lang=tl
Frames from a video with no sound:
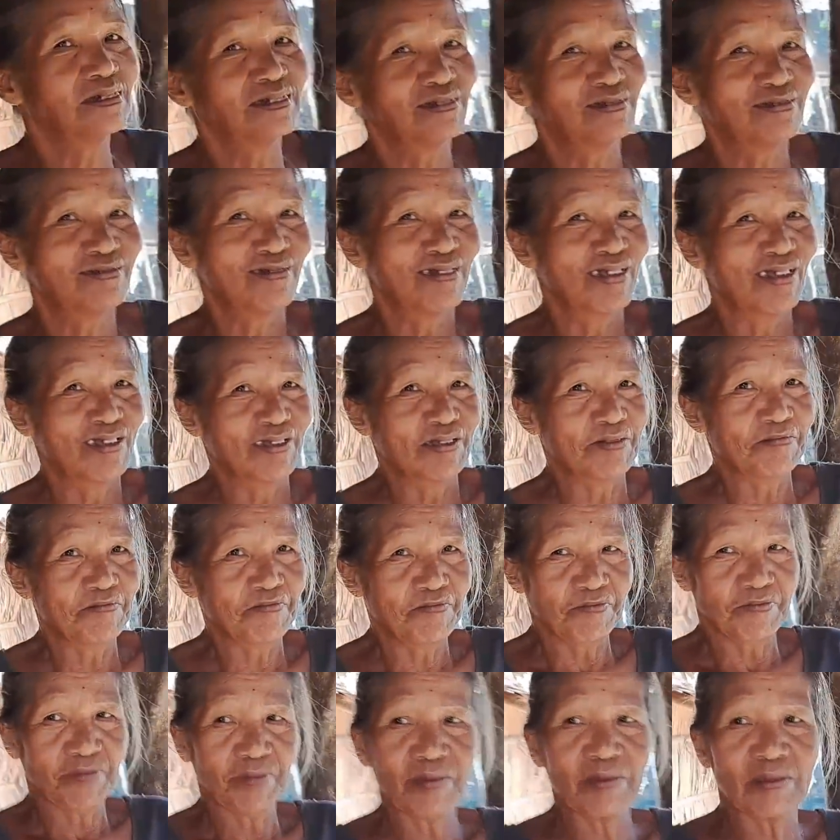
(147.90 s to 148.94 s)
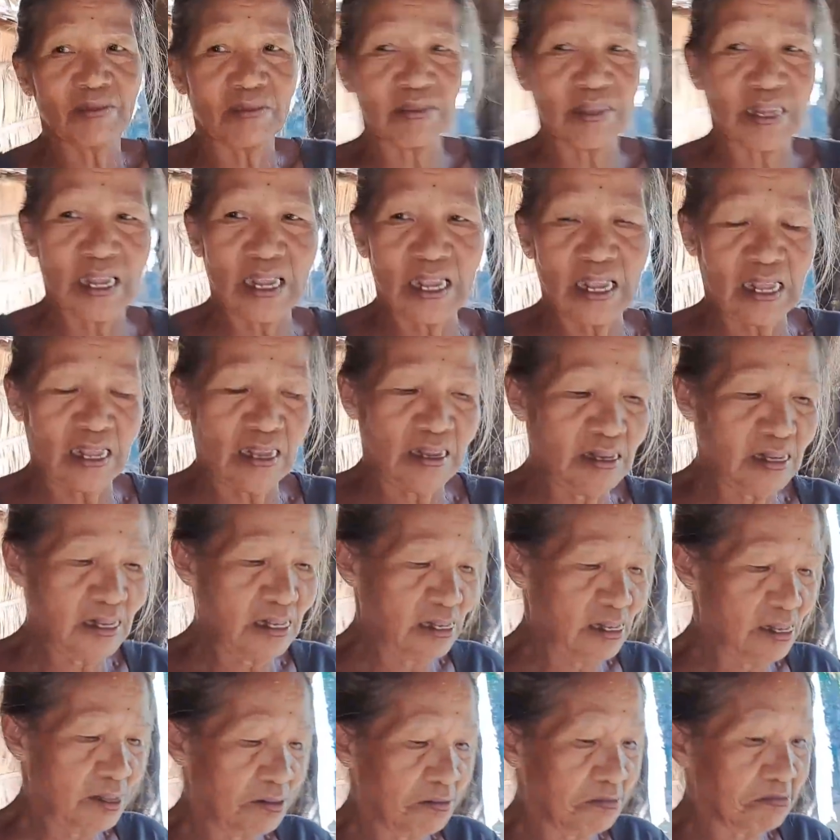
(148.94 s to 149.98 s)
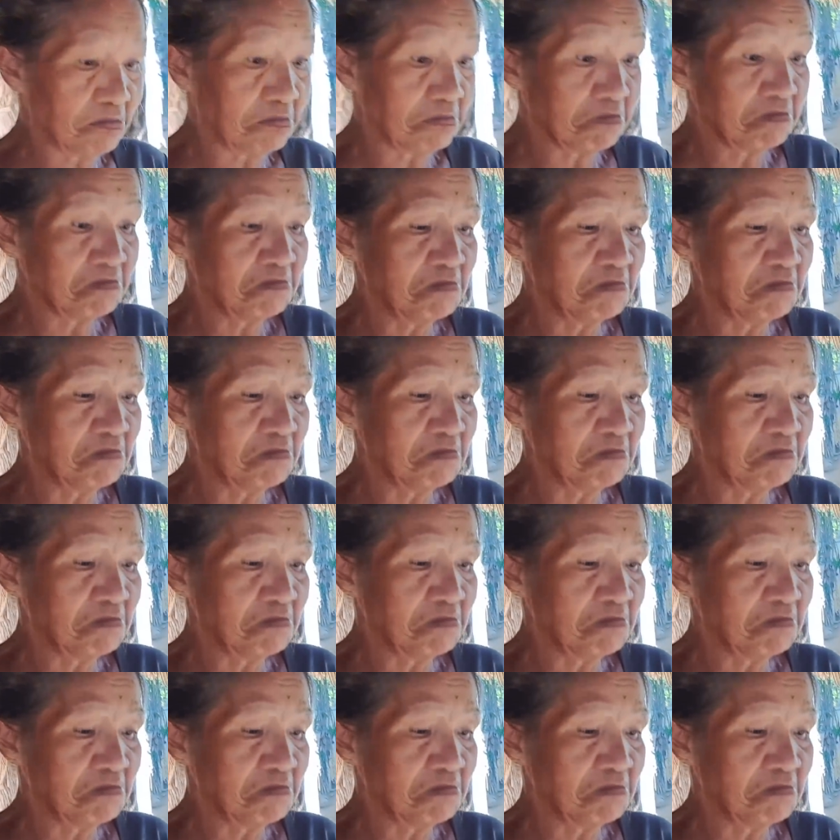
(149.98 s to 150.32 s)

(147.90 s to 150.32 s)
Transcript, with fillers: Nagano ka po doon? Nag, nagkuha ka din pong isda?